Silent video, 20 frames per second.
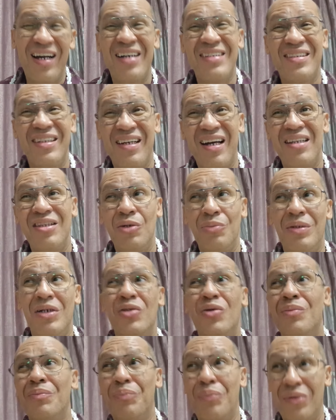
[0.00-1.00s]
Kasi nga, di ba,
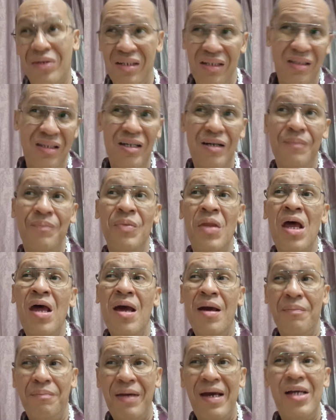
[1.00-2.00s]
nung prelim,
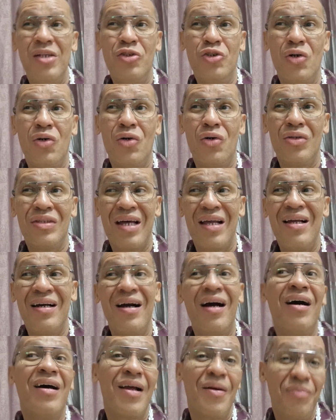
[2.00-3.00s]
medyo
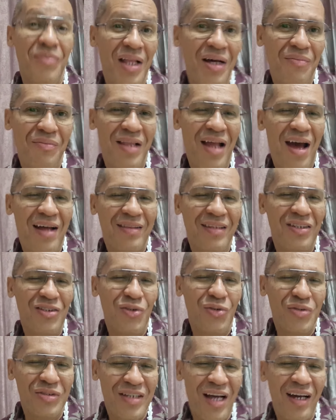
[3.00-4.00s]
talagang ramdam natin
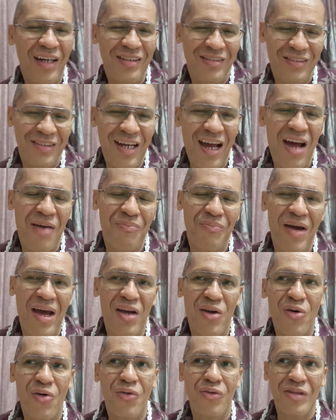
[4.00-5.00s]
yung sakit niya
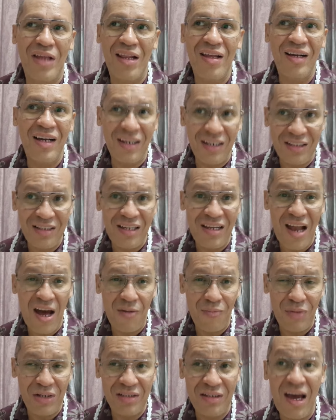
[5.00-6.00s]
pero talagang
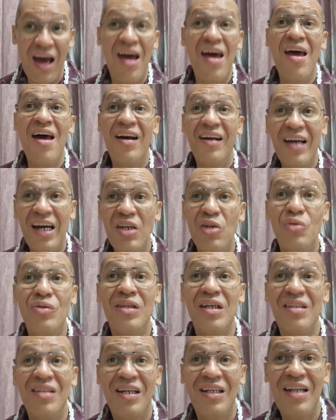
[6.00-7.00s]
inilaban niya. Ngayon
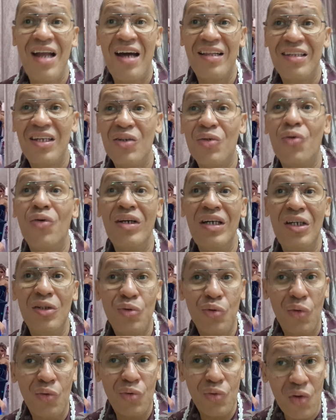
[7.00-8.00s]
tingnan natin kung
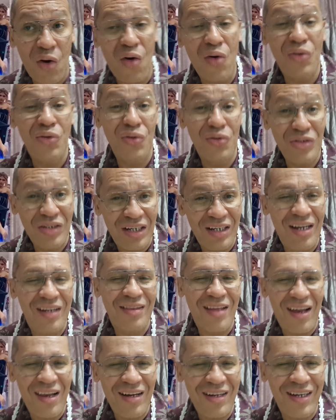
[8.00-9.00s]
ito todo niya na
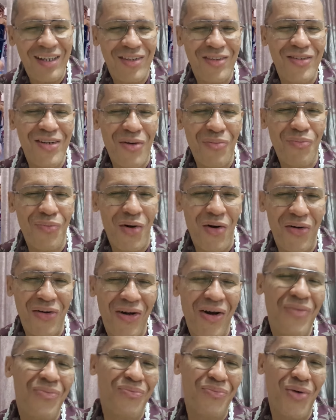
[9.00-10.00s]
talaga to ng
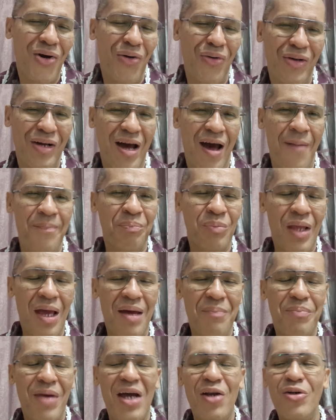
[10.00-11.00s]
bonggang-bongga.
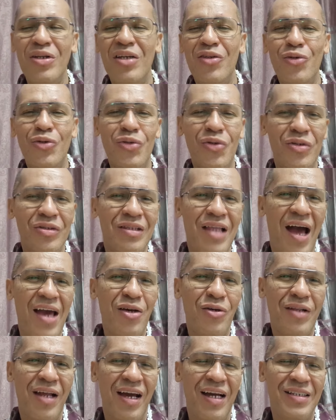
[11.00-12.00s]
Pero nandoon
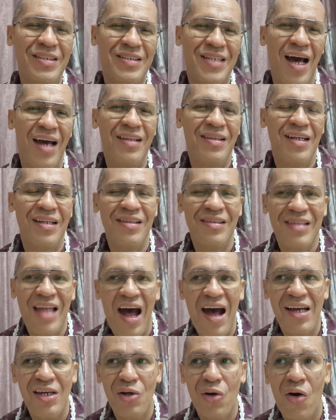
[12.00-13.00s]
tayo na excited
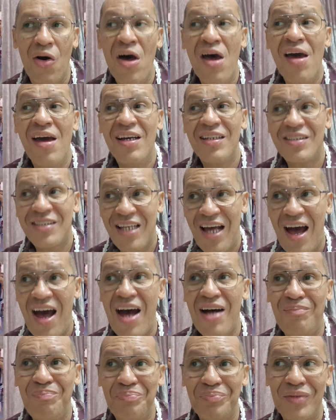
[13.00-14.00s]
tayo
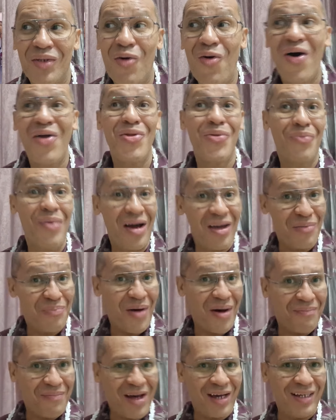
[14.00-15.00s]
sa kung ano ba
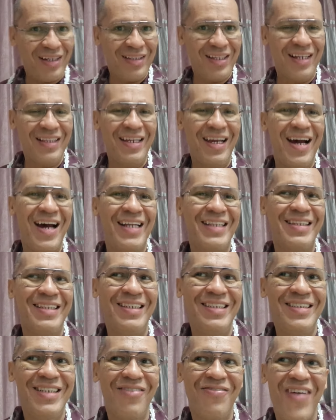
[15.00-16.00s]
ipapakita ni
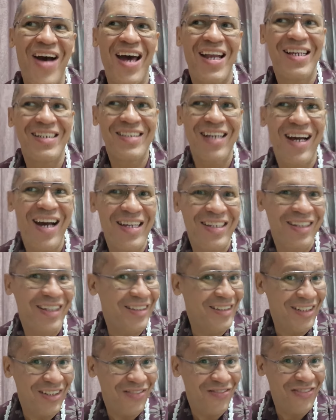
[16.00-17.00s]
Atisa para sa
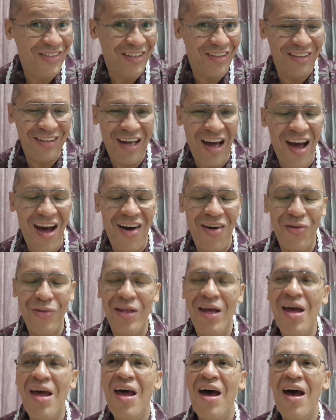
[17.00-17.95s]
kanyang evening gown.